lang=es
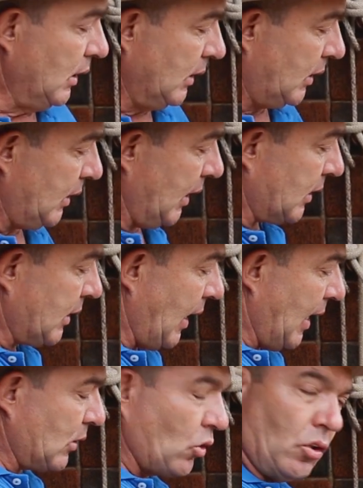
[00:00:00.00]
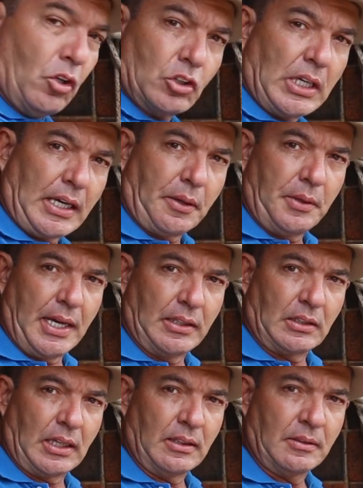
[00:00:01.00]
Si este lazo no se
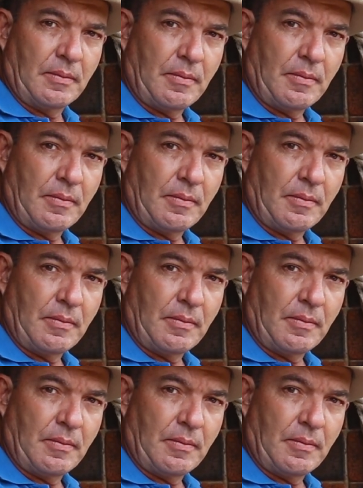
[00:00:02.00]
revienta